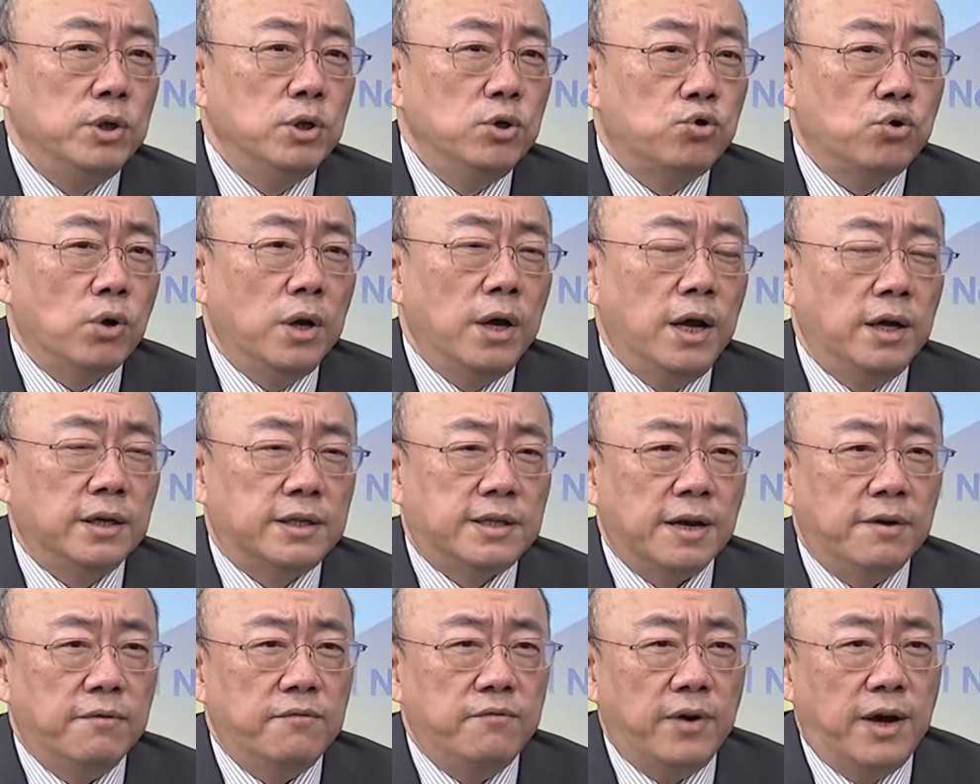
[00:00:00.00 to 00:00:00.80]
是说要
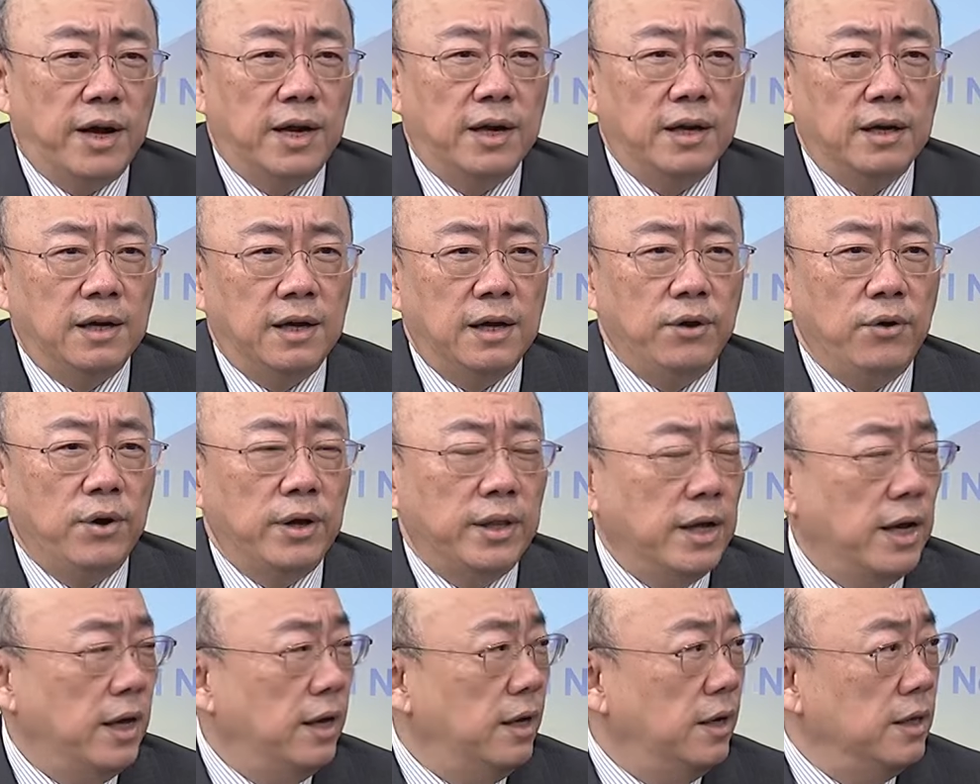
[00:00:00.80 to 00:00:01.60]
惩罚那个约
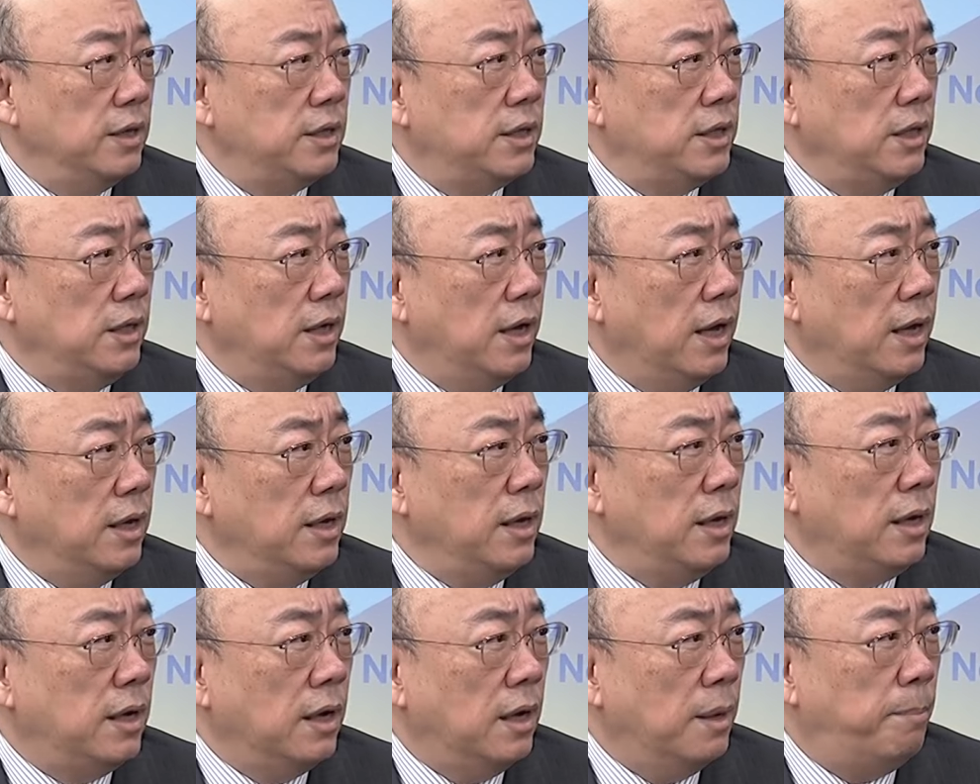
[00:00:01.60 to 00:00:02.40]
旦和西岸
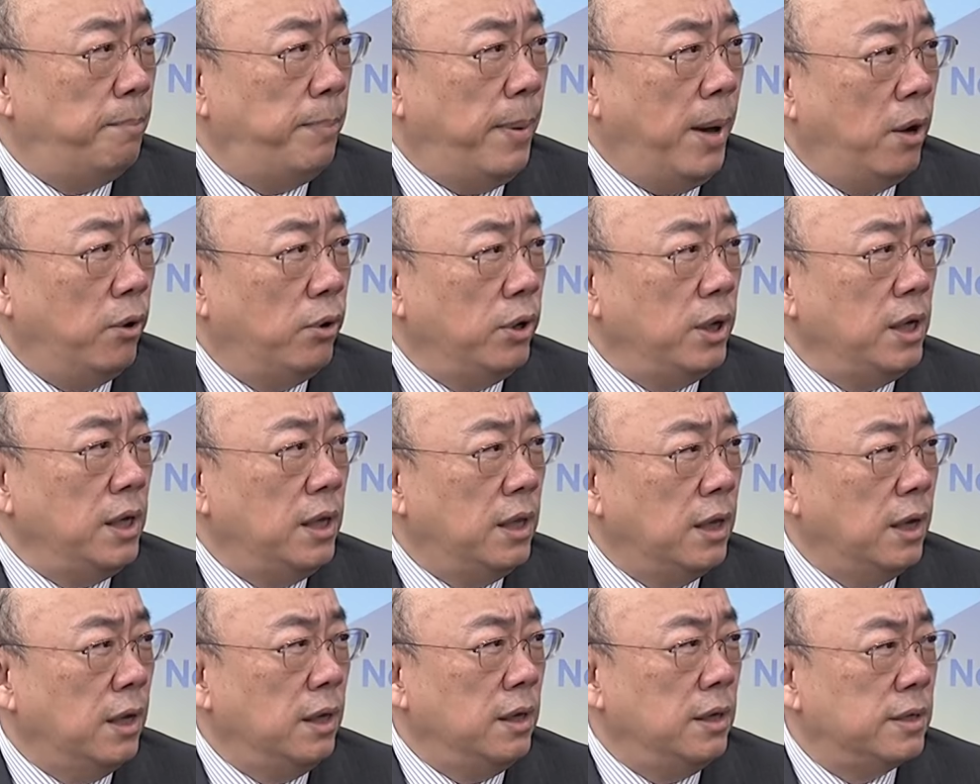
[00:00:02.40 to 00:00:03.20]
一个暴力
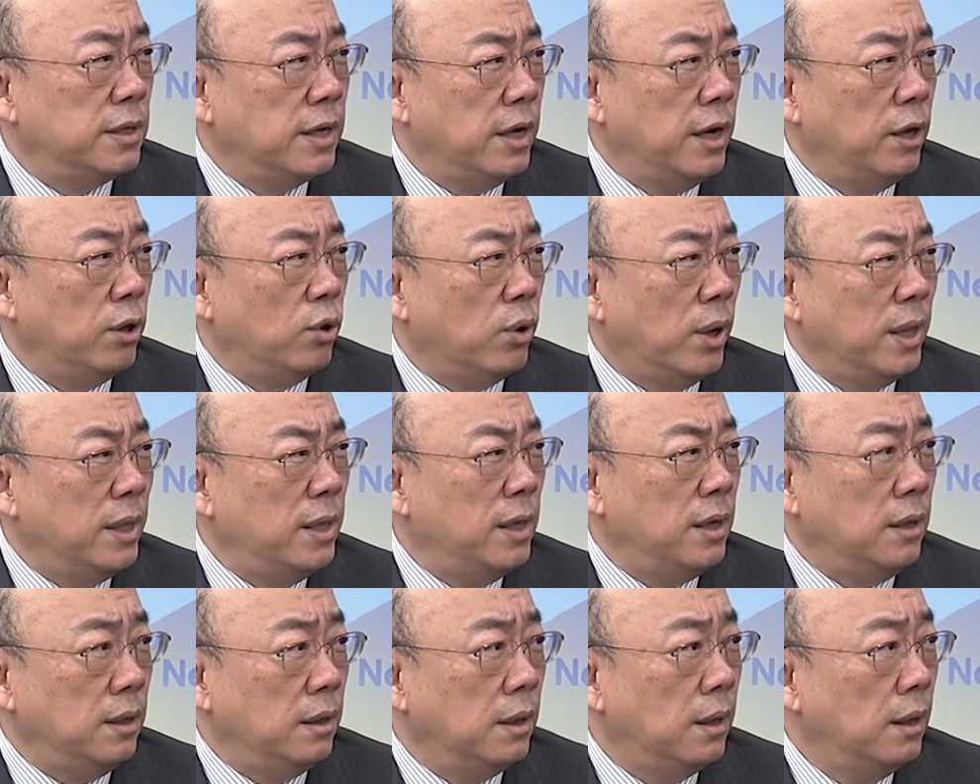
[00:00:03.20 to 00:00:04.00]
的以色列团
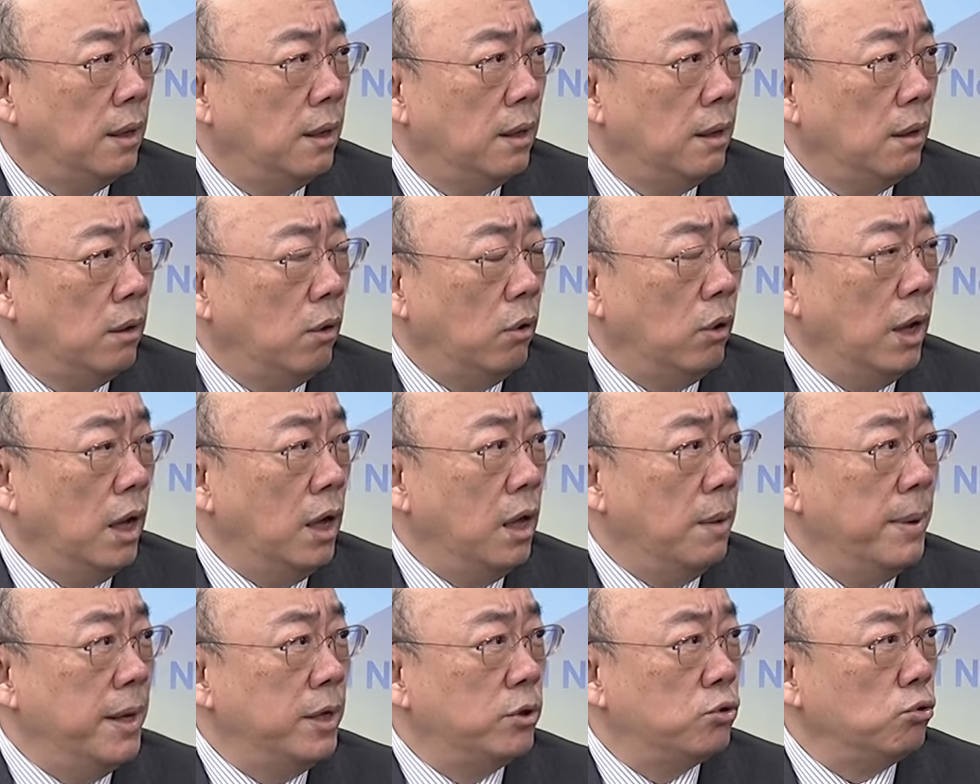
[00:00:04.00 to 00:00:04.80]
体没了，后来
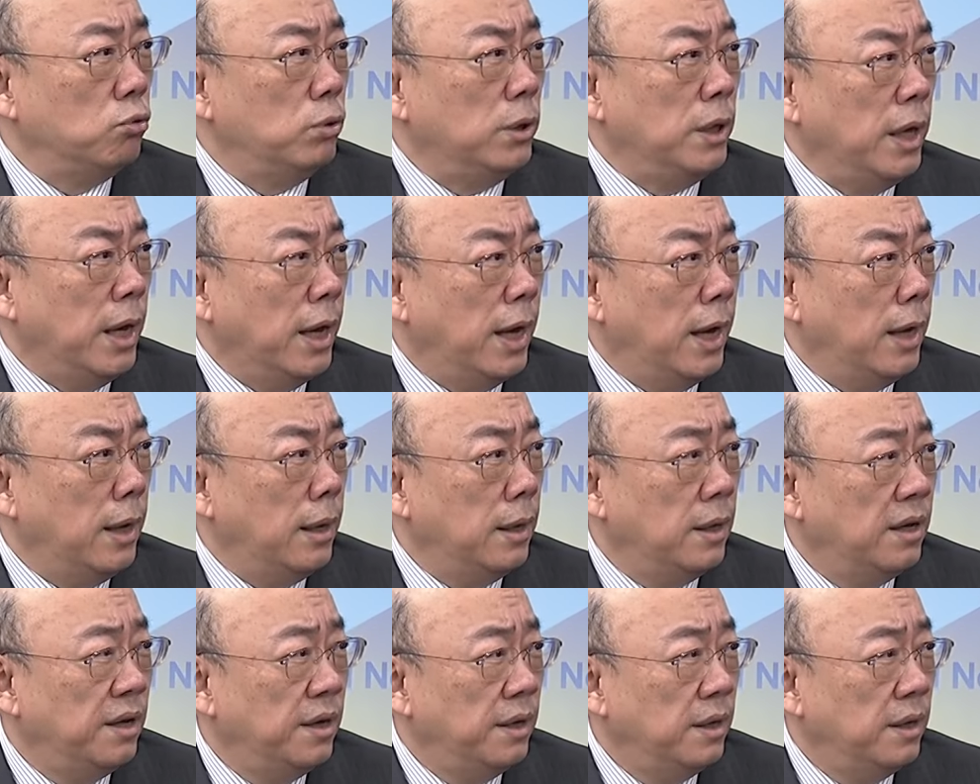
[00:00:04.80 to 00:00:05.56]
也没处理，不了了